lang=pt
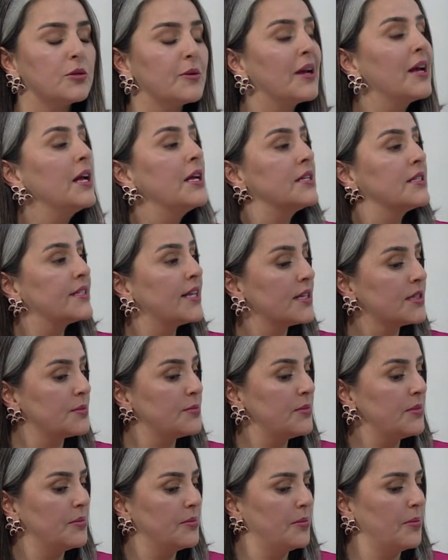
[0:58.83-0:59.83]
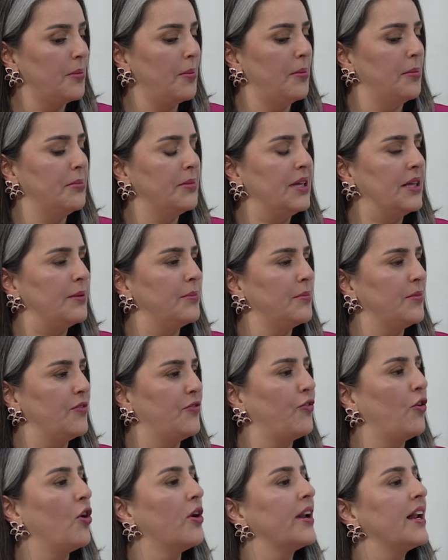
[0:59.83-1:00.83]
né? vocês... Me, me,
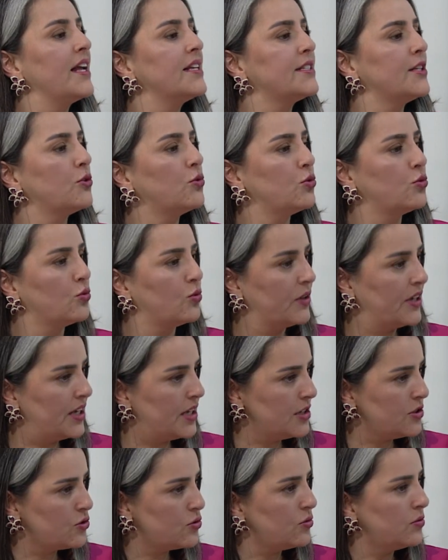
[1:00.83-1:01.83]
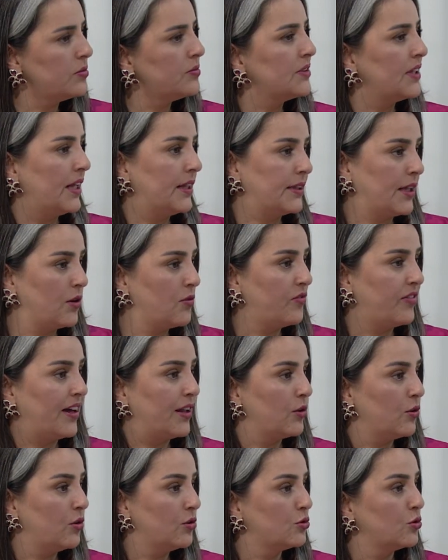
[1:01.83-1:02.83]
fornecem tudo isso, né? Tem um
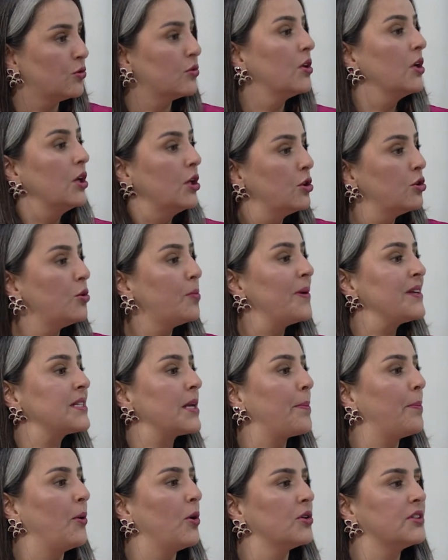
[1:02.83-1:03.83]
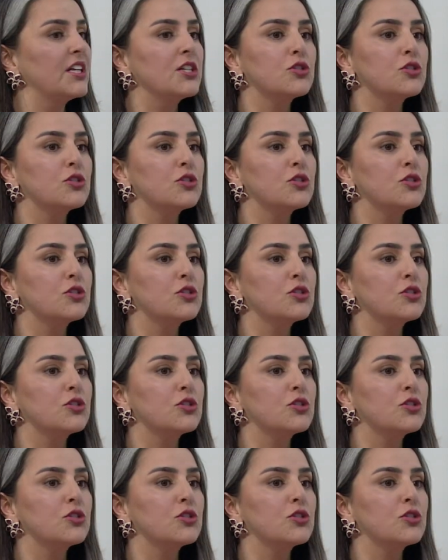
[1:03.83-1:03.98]
valor do, do passaporte, da